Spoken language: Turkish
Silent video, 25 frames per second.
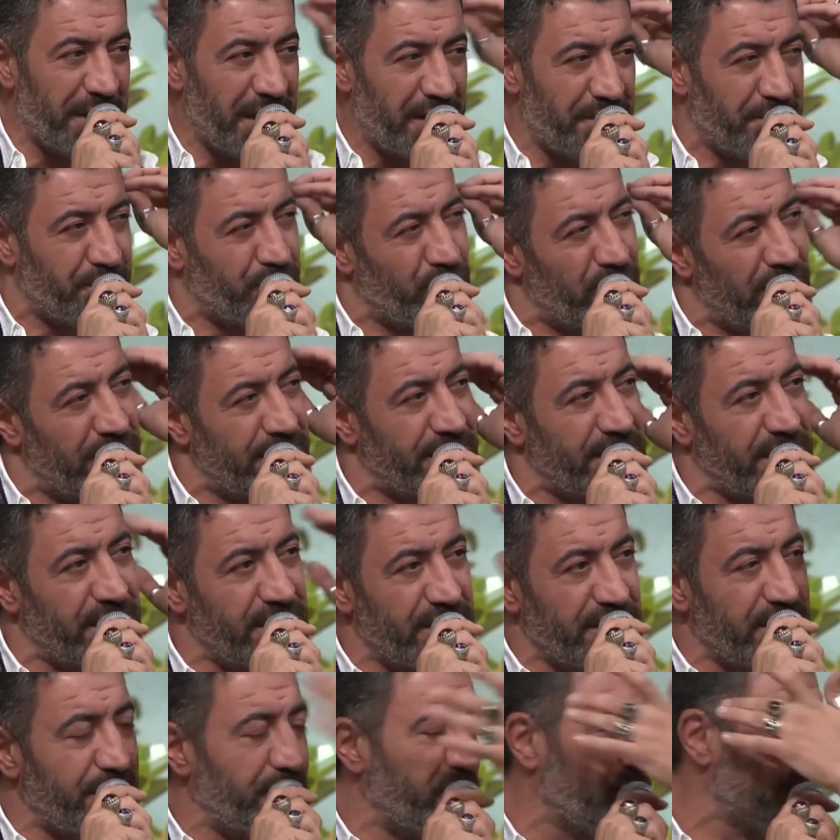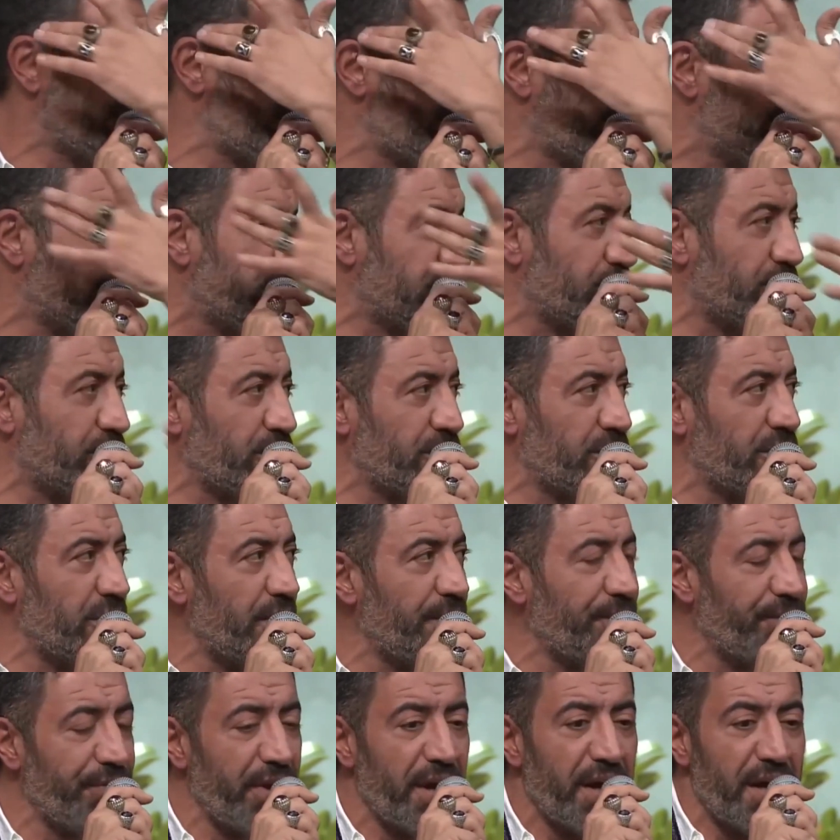Yani buraya takınca böyle sıkıntı oluyor.
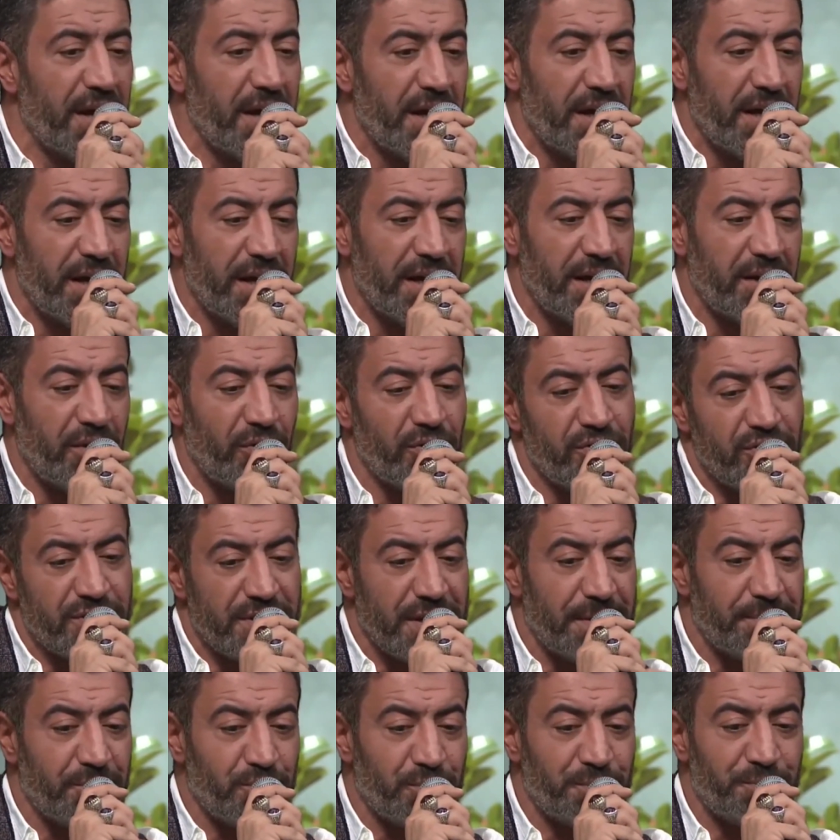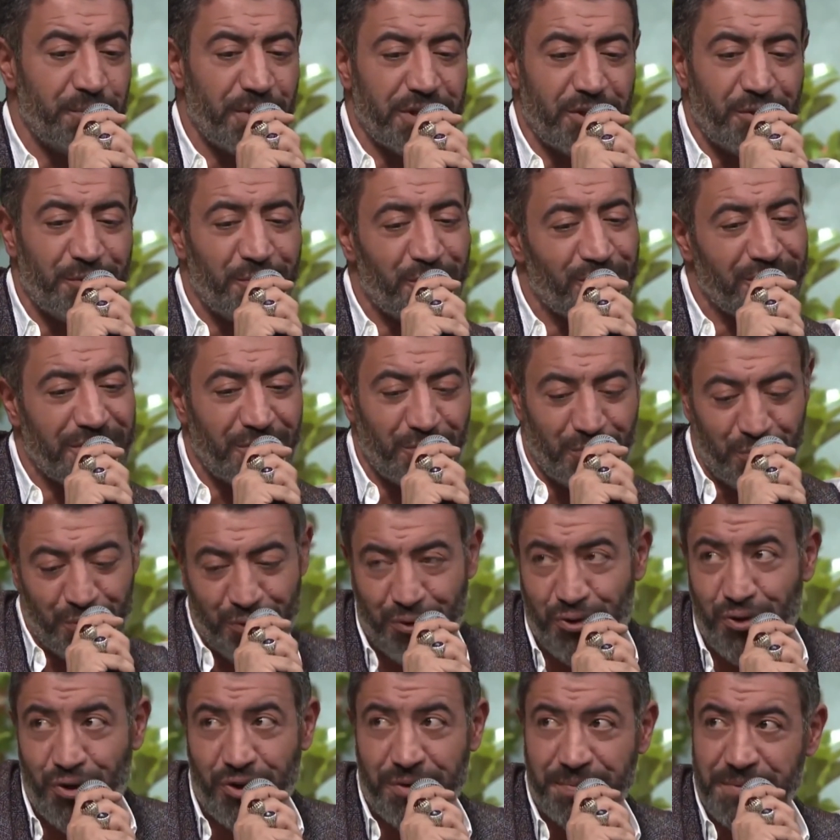E, o yüzden bu mikrofonu da
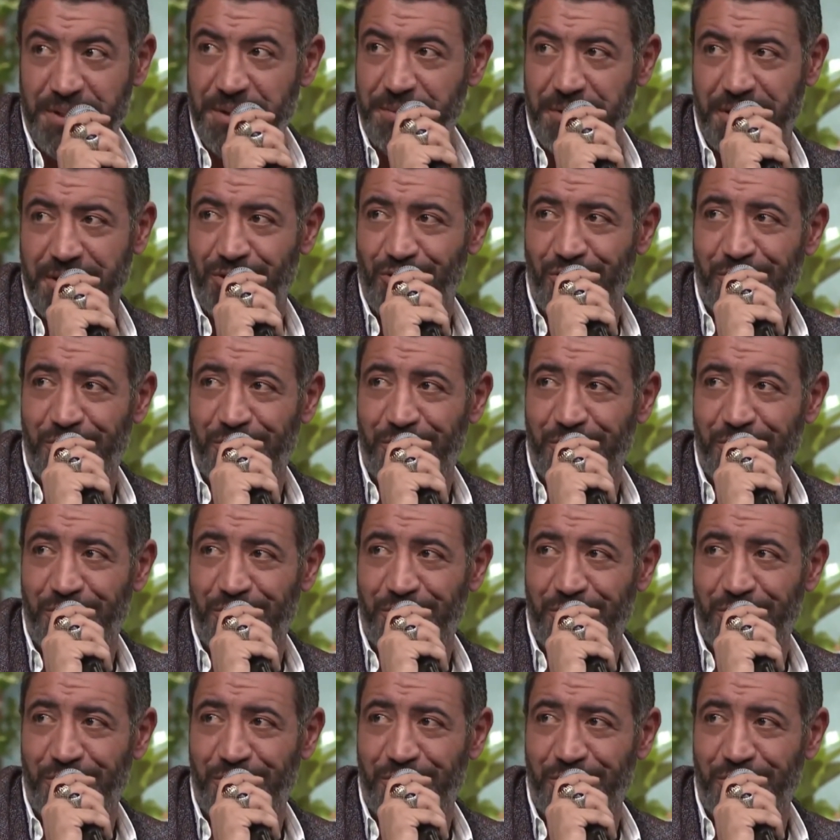unutuyorum tabii ki.